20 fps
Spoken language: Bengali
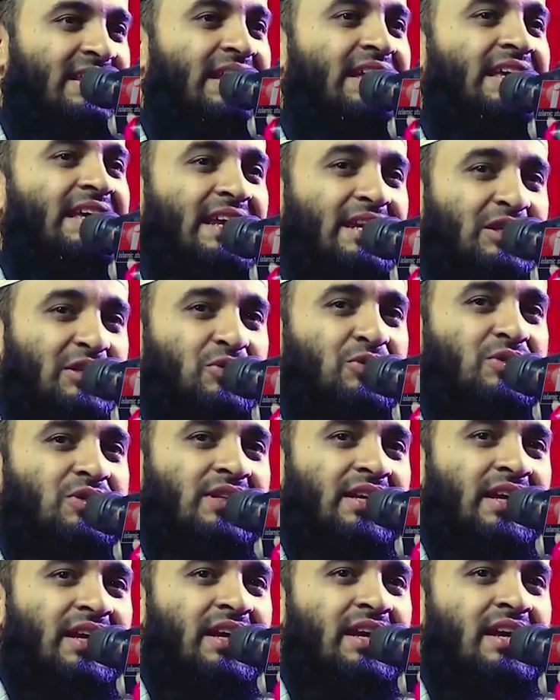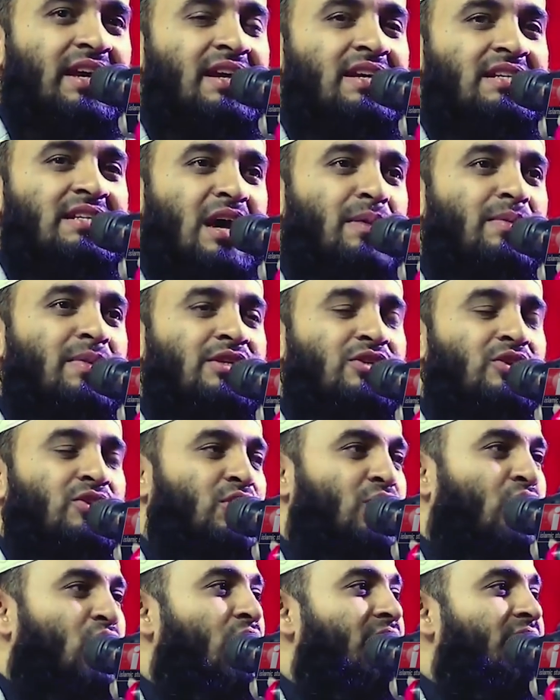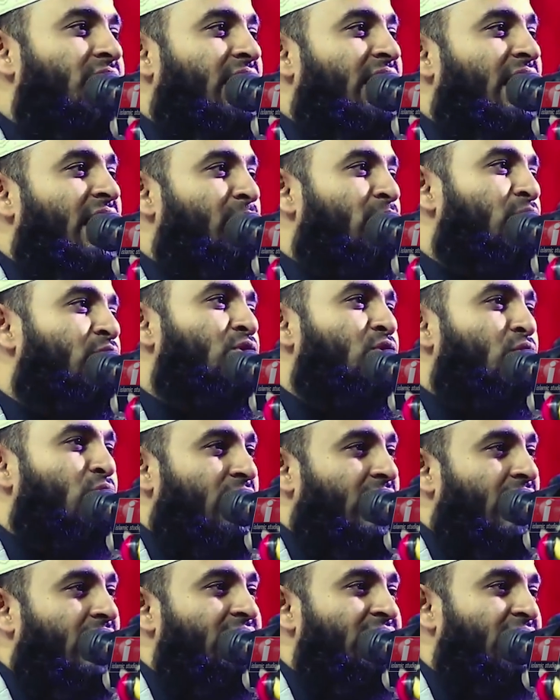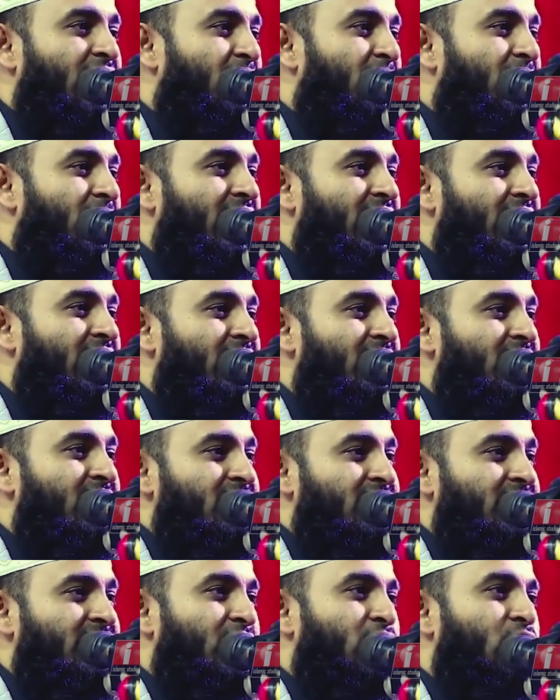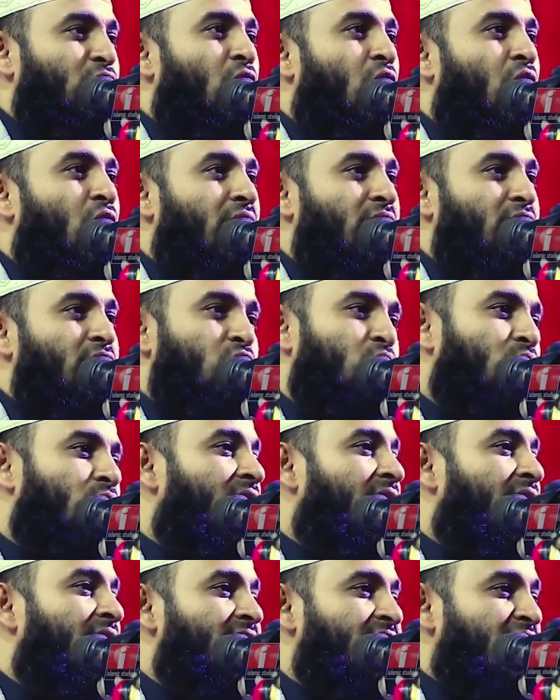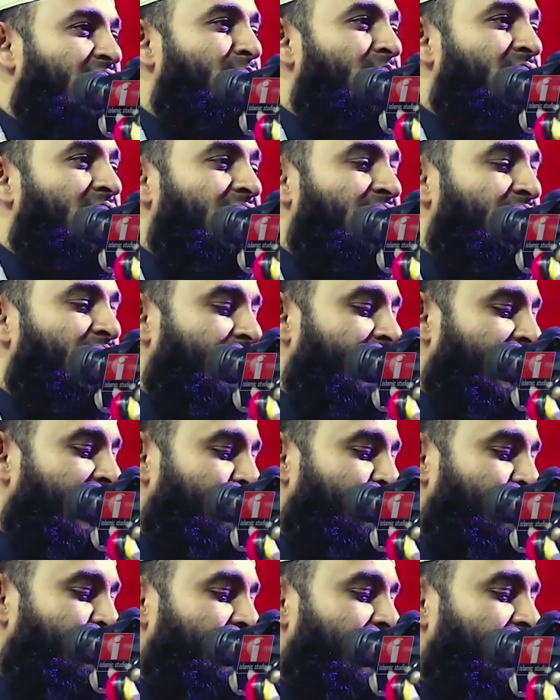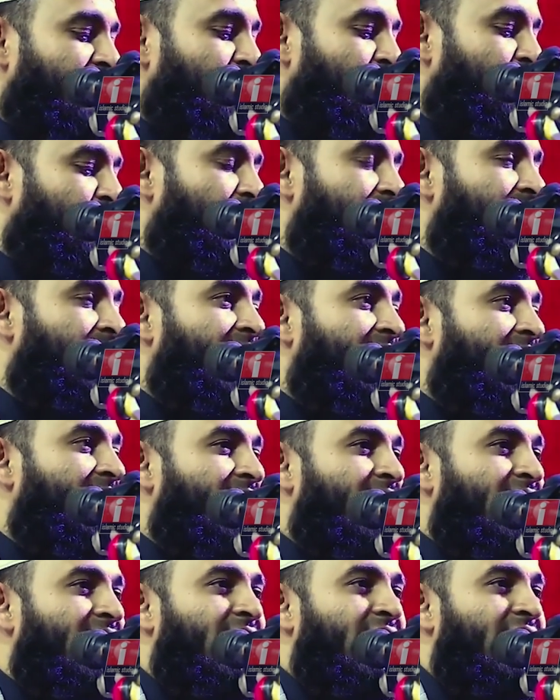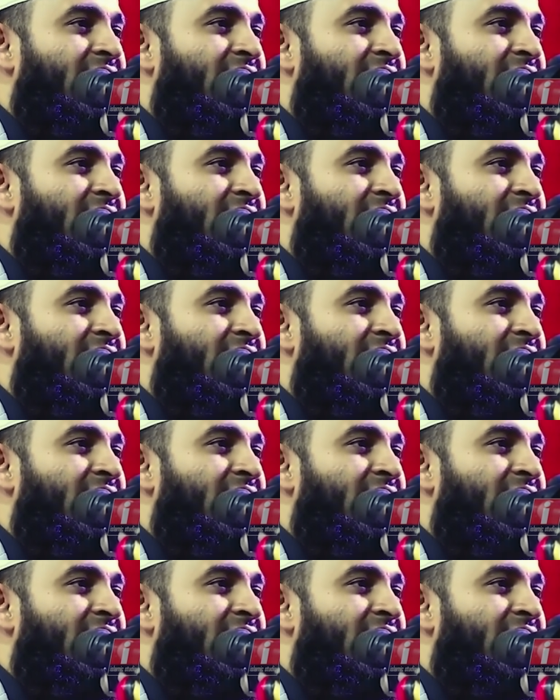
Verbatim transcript: ধীরে সুস্থে স্বামীর জন্য ঘরটাকে এমন করে রাখতে হবে যেন ঘরে ঢুকলেই স্বামীর হৃদয়টারে প্রশান্ত করে দেয় কে